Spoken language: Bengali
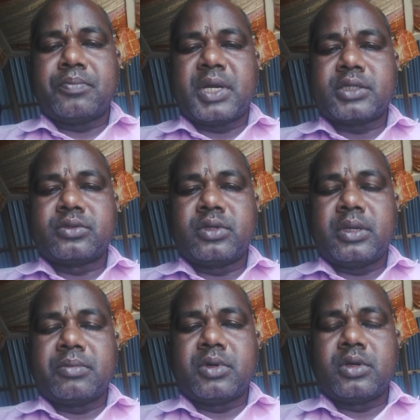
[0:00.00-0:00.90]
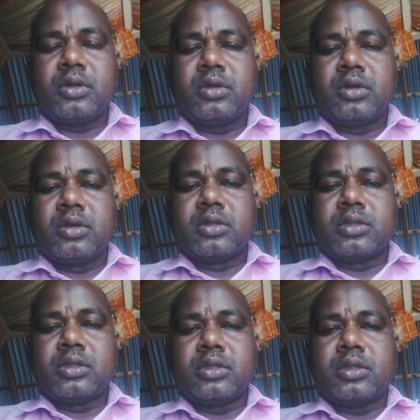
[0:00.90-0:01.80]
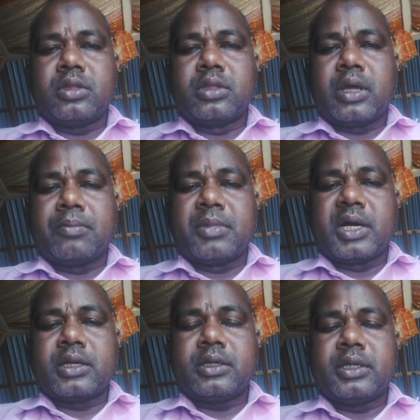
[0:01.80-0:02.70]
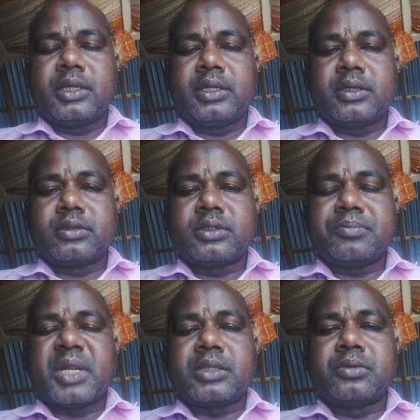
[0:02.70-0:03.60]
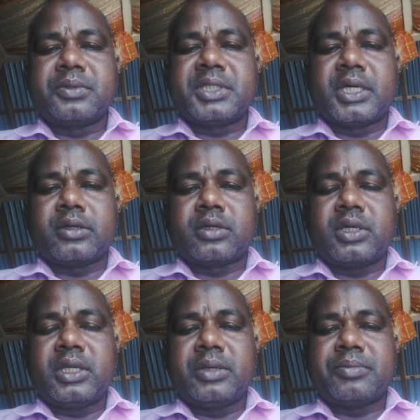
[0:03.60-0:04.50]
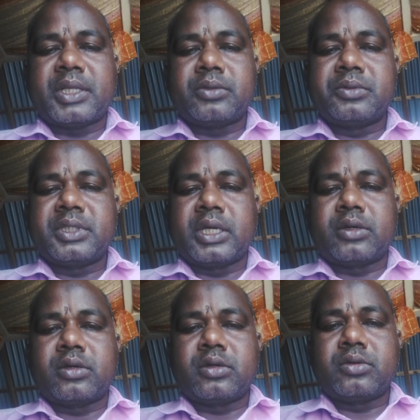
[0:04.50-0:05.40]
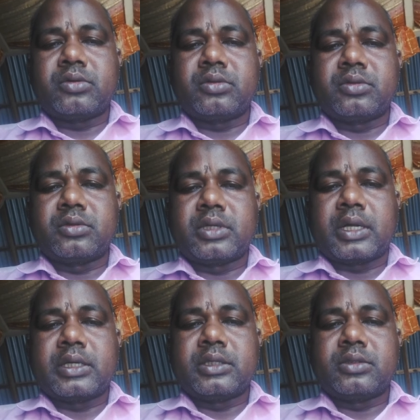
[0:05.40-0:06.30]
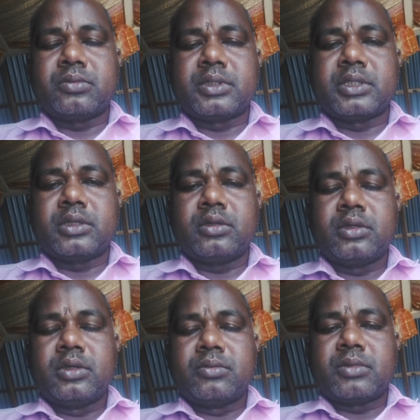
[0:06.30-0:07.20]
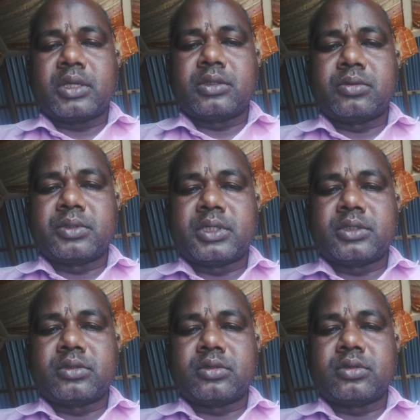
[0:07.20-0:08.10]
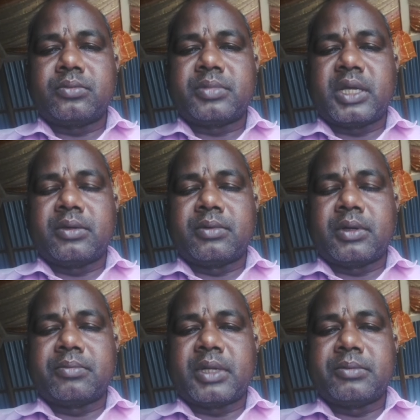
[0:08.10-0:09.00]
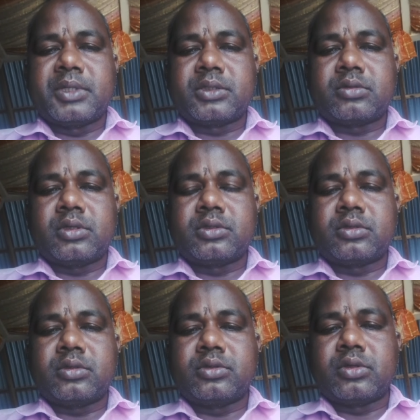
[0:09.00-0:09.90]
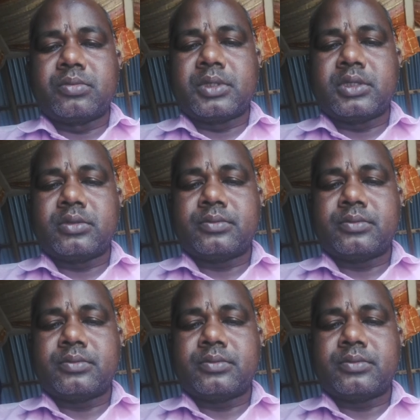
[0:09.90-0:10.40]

পার্সন এবং নাম্বার এইটা হচ্ছে প্রাথমিক ধারণা এই প্রাথমিক ধারণাটুকু রাখলে তোমাদের প্রাথমিকের জন্য প্রায় বা প্রাইমারি স্কুলের জন্য চলবে